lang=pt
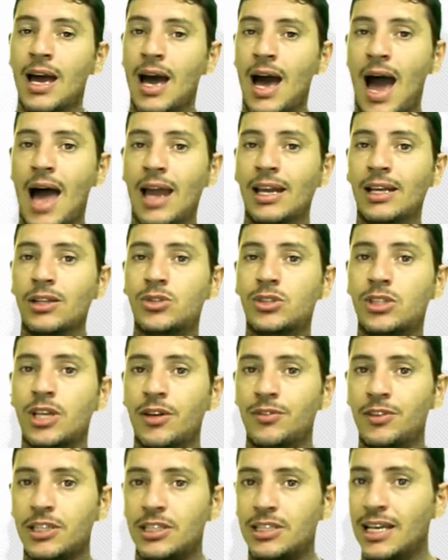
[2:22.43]
Além dos
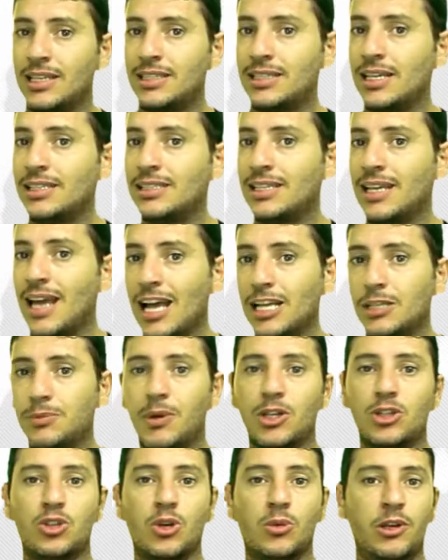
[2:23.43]
serviços essenciais para
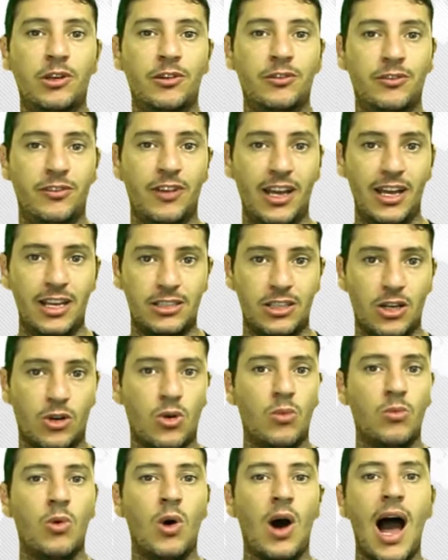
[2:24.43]
a sobrevivência,
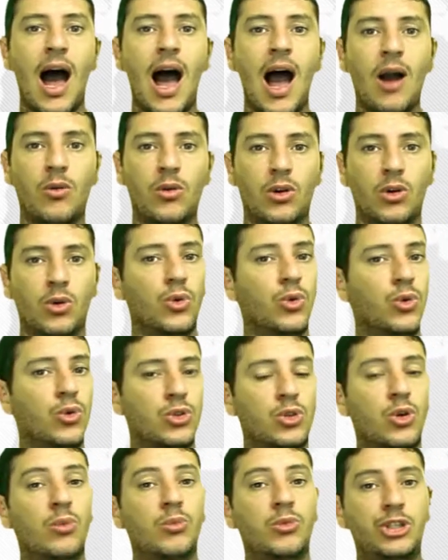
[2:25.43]
como água, luz,
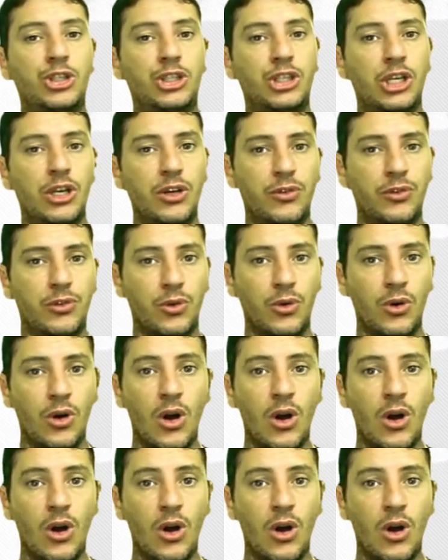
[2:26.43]
combustível,